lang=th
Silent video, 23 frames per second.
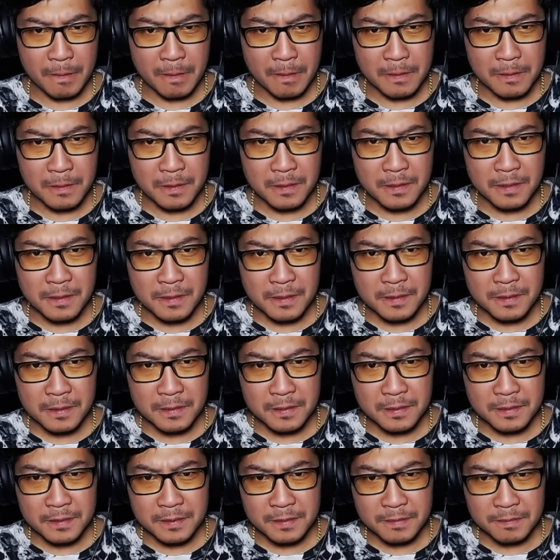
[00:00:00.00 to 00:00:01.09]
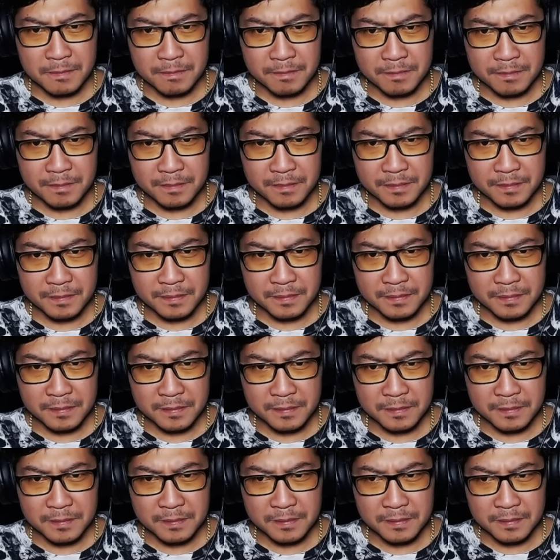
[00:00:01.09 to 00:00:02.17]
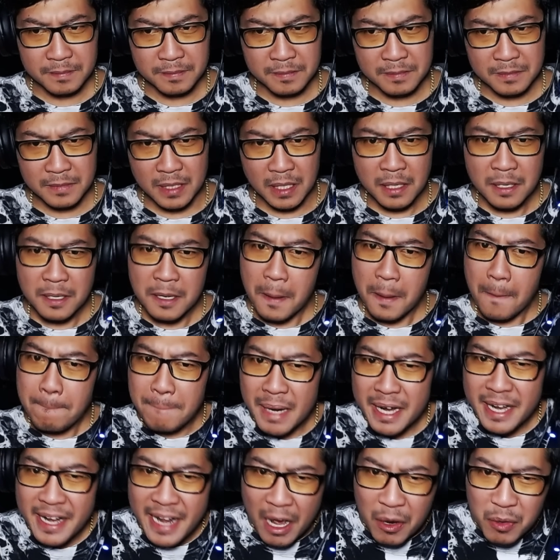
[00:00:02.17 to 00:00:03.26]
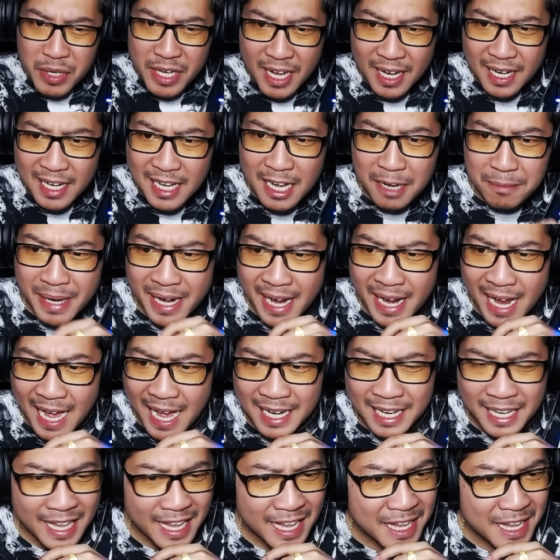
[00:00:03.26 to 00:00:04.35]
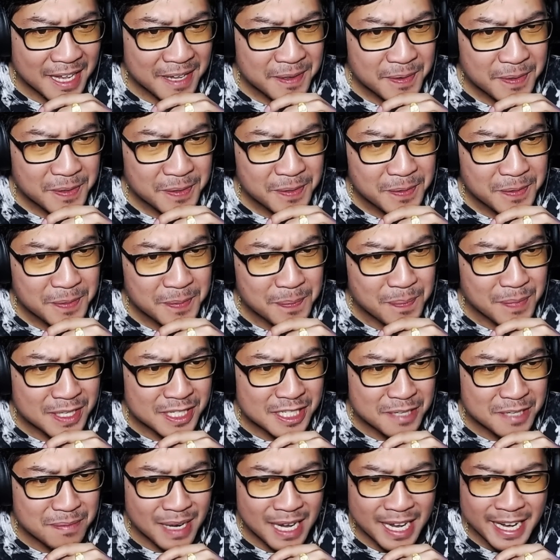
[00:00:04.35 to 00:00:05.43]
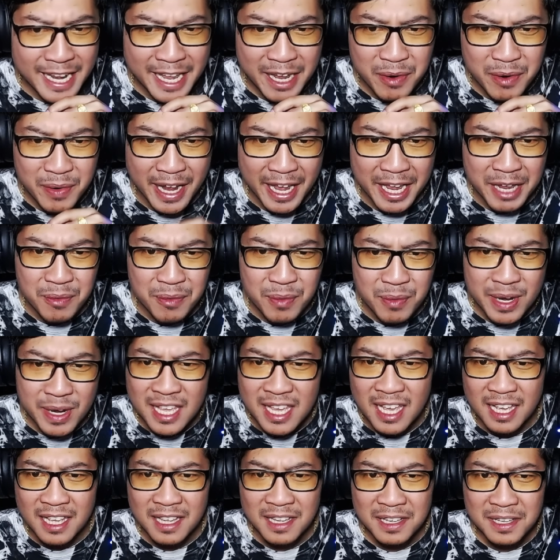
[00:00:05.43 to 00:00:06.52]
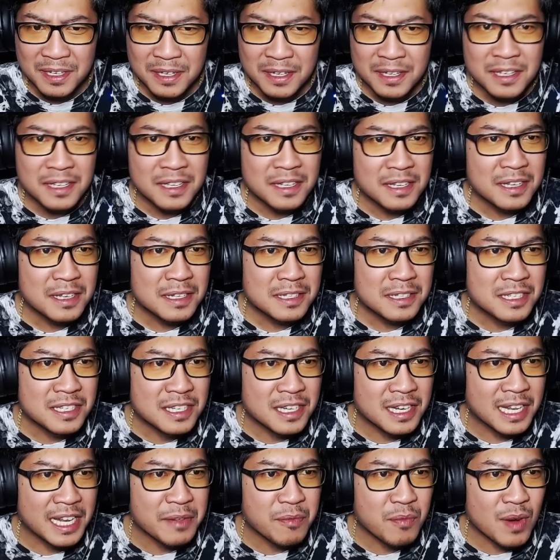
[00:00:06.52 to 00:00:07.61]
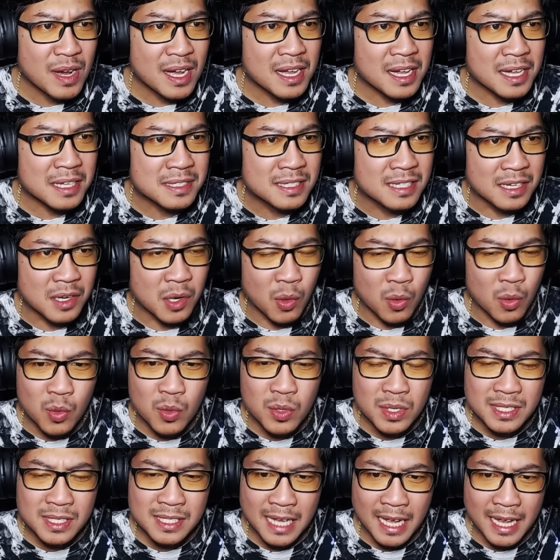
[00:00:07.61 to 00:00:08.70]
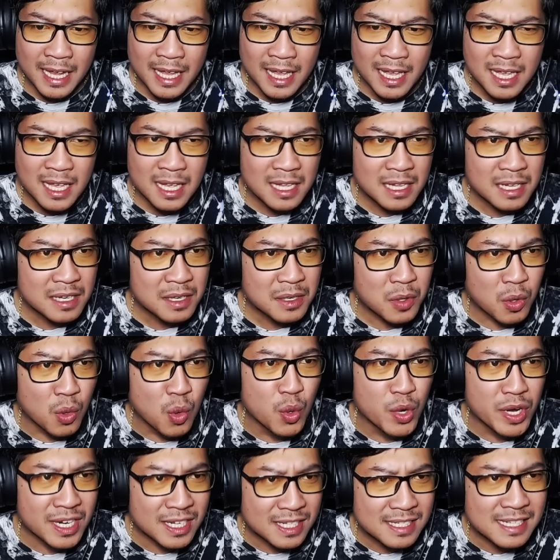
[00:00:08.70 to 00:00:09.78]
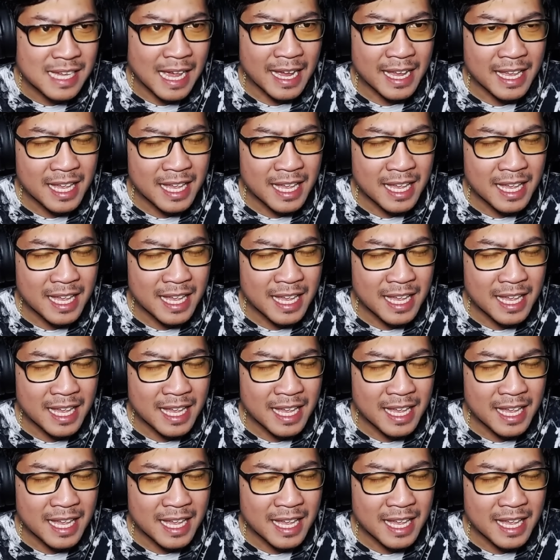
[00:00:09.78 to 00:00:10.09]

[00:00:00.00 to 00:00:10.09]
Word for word: ชี้ไปยังจุดที่เขาเห็นมีดปักอยู่มันเดาเนื้อเรื่องไม่ได้เลยฮะ มันจะมาแนวไหนวะเนี่ยชื่อคลิปว่าสึกคุณใสคุณใส